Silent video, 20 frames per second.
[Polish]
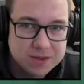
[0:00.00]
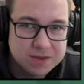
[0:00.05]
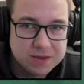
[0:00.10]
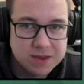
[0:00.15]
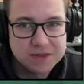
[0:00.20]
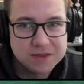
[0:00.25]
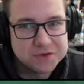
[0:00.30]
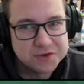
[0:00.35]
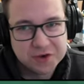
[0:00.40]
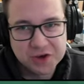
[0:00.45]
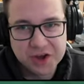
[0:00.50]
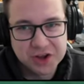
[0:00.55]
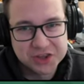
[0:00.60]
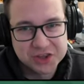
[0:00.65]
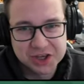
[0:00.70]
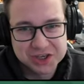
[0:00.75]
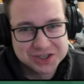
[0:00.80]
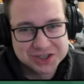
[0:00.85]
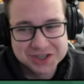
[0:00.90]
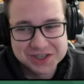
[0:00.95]
Ten Joker
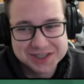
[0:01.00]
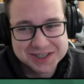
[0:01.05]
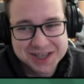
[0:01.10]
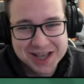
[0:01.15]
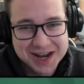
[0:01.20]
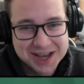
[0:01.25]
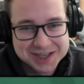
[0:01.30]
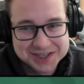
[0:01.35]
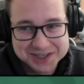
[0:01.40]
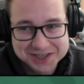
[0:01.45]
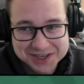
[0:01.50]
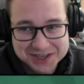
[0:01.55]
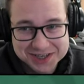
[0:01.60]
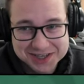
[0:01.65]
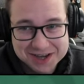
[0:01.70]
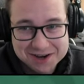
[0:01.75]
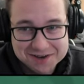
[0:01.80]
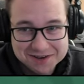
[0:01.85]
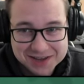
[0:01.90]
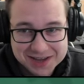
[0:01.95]
też nic na razie nie
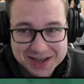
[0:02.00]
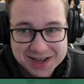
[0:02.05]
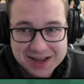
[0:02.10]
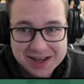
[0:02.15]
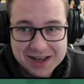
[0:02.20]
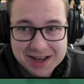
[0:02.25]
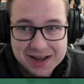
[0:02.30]
dał, nie?